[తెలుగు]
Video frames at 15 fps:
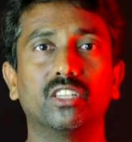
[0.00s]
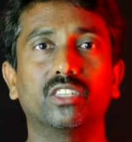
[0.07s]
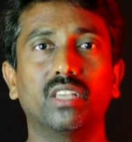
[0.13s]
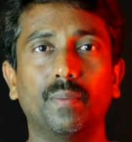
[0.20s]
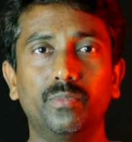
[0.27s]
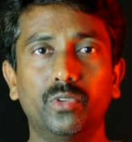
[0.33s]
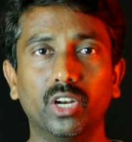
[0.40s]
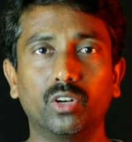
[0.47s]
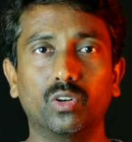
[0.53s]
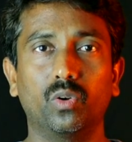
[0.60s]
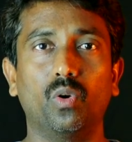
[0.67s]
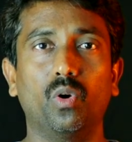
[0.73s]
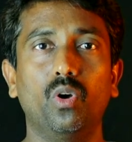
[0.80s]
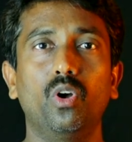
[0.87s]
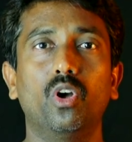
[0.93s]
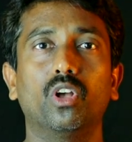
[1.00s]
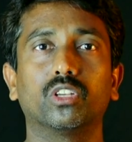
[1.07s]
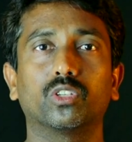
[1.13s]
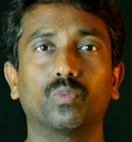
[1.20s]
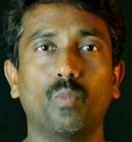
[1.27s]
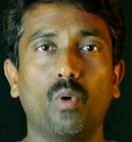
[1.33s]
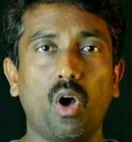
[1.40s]
సబ్జెక్ట్లో
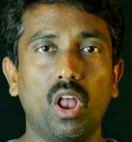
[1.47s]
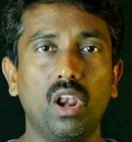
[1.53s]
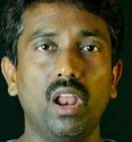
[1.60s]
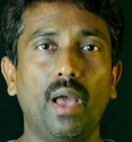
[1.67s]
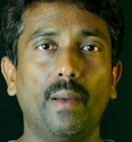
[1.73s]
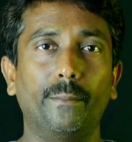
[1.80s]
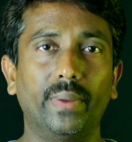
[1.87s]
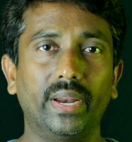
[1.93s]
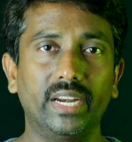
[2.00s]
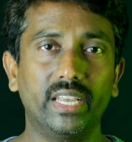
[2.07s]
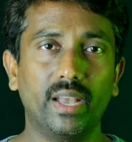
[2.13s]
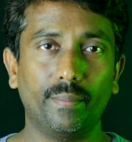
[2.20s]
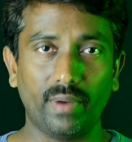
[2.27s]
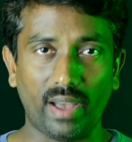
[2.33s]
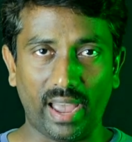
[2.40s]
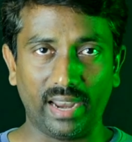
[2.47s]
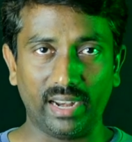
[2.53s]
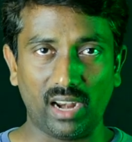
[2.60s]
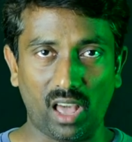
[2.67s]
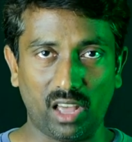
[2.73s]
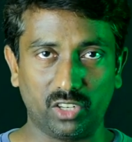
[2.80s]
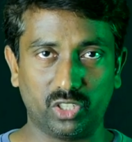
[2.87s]
స్మాల్ మీడియం
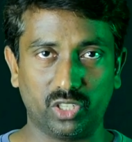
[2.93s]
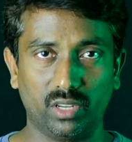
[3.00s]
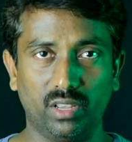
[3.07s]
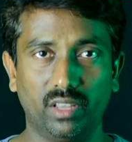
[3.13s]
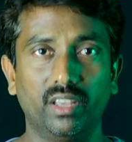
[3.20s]
అండ్ లార్జ్